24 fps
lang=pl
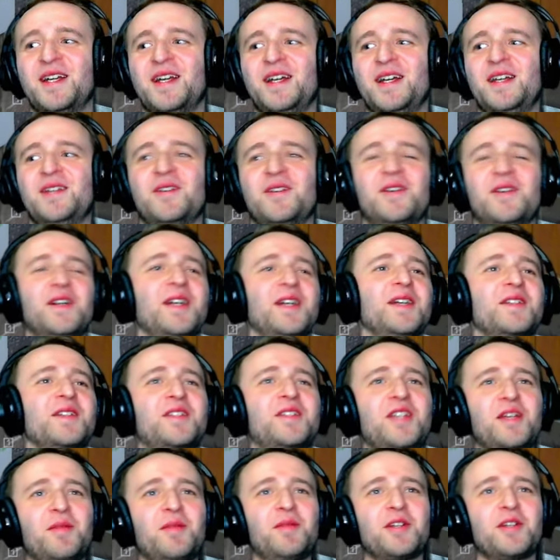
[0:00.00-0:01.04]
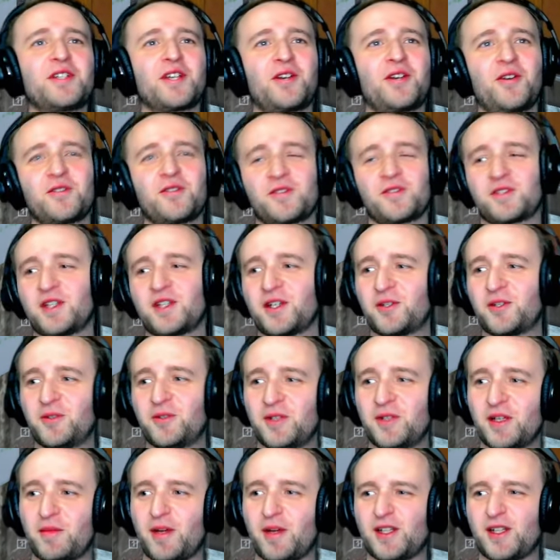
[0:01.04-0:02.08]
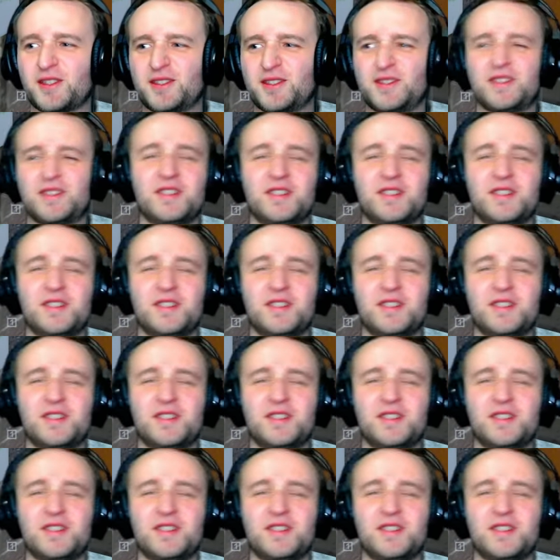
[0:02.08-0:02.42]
Elo, trzymaj się Kondzio, dziękuję bardzo,